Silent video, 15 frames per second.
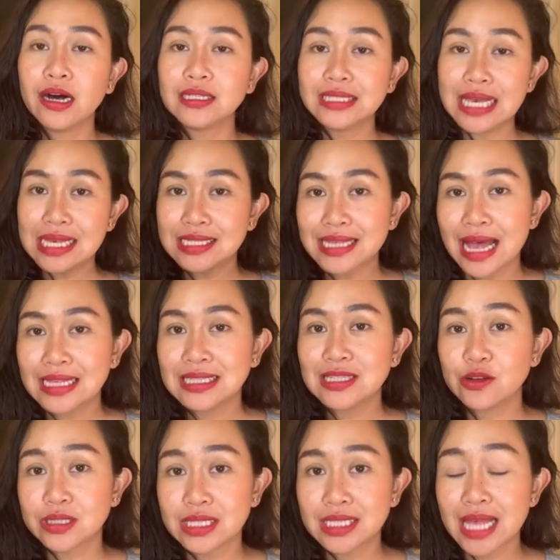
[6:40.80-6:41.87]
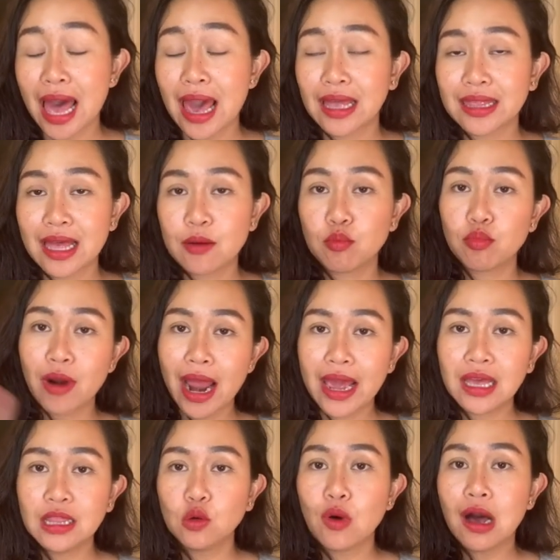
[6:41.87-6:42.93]
สีสันสดใสนะ
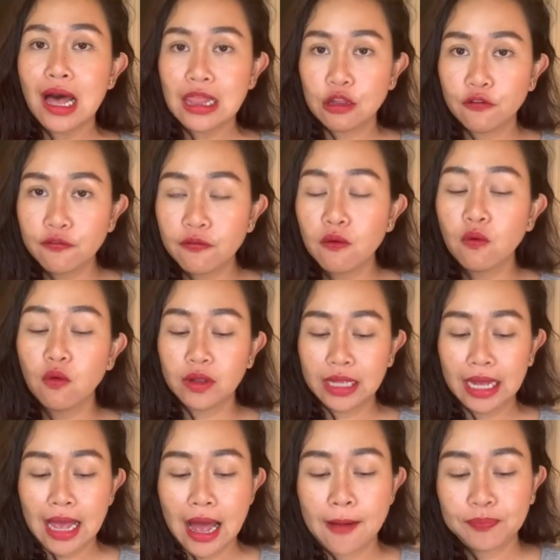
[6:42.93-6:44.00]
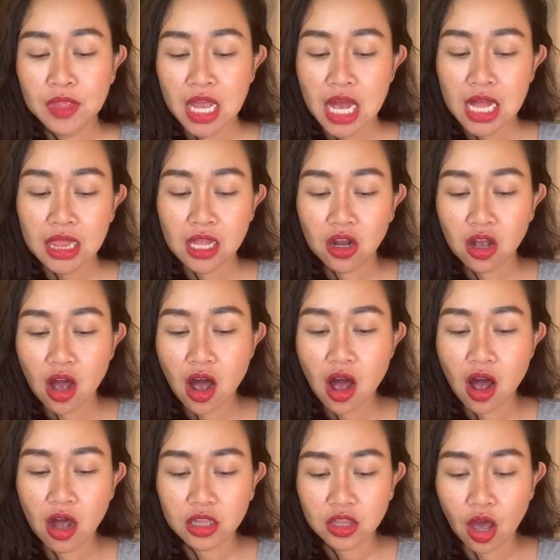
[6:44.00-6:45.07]
bright หรือว่า colorful นะคะ แล้วก็
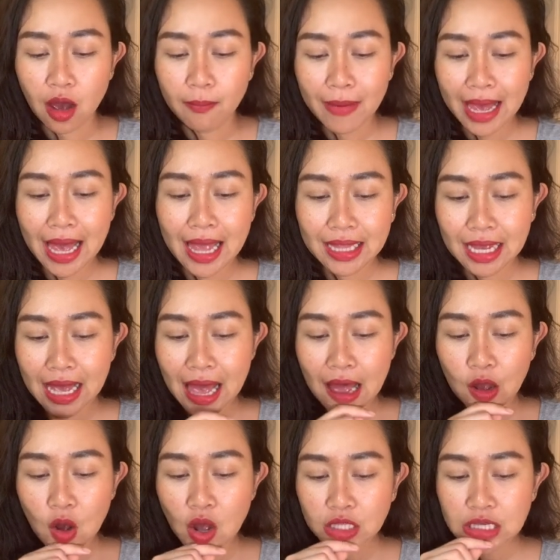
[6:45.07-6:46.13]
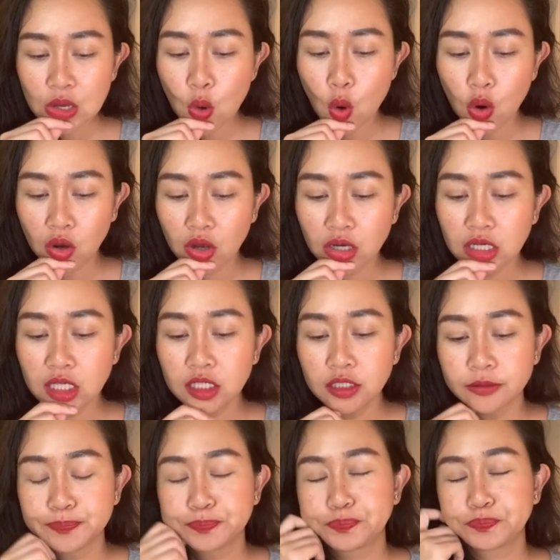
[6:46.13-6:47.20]
ต่อมานะคะ ข้อที่ 6 ก็คือ
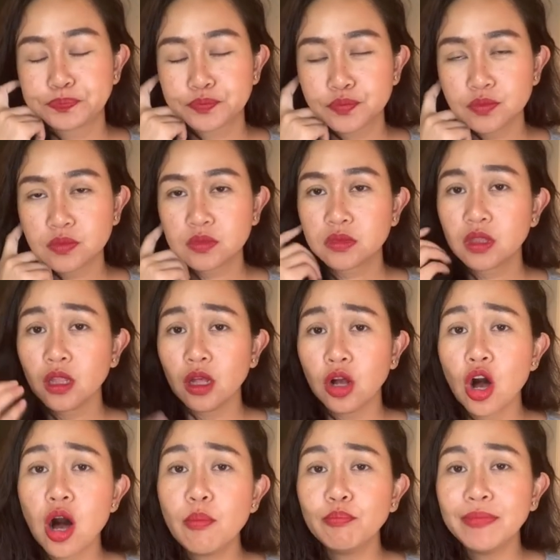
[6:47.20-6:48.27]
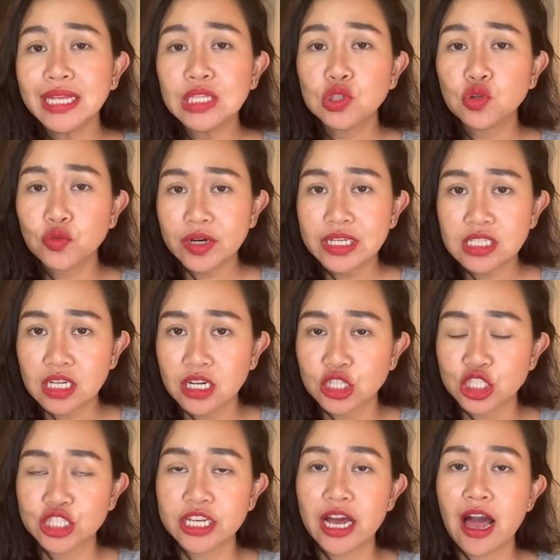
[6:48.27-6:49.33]
commit to
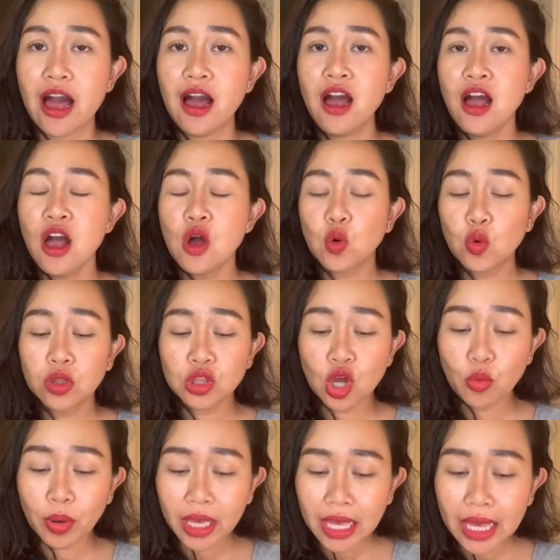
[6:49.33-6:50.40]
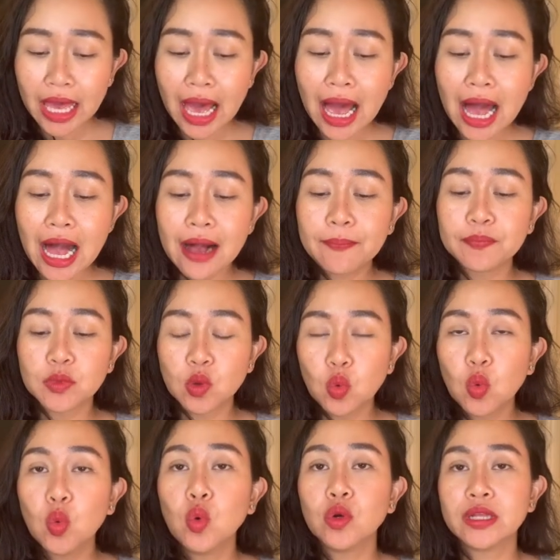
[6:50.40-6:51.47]
research นะคะ คุณต้องพยายาม
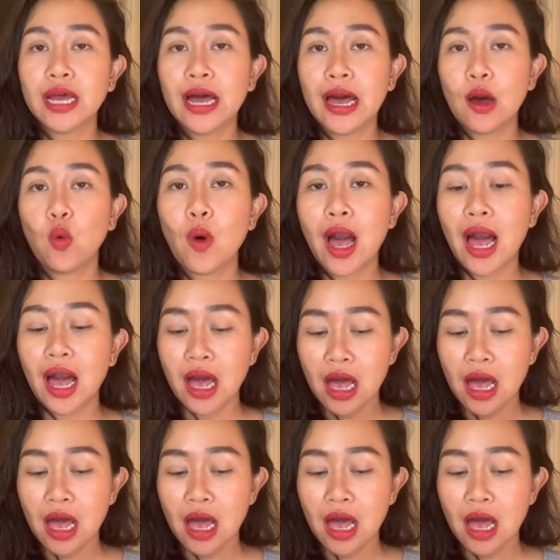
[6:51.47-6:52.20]
ดูนะคะว่า